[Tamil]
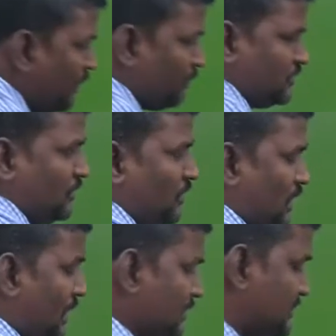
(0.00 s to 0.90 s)
இப்போ 0
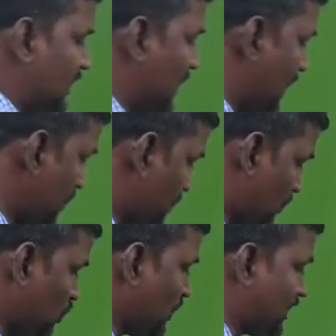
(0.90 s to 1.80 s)
தான் சரிங்களா இப்போ
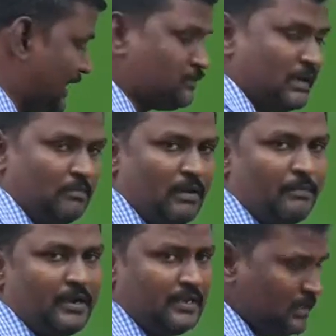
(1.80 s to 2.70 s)
2 cross multiply
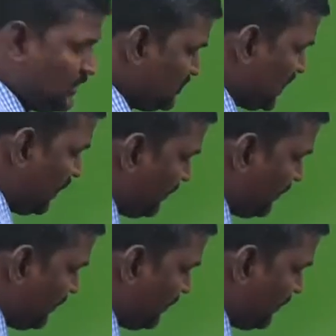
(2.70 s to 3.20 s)
பண்ணி solve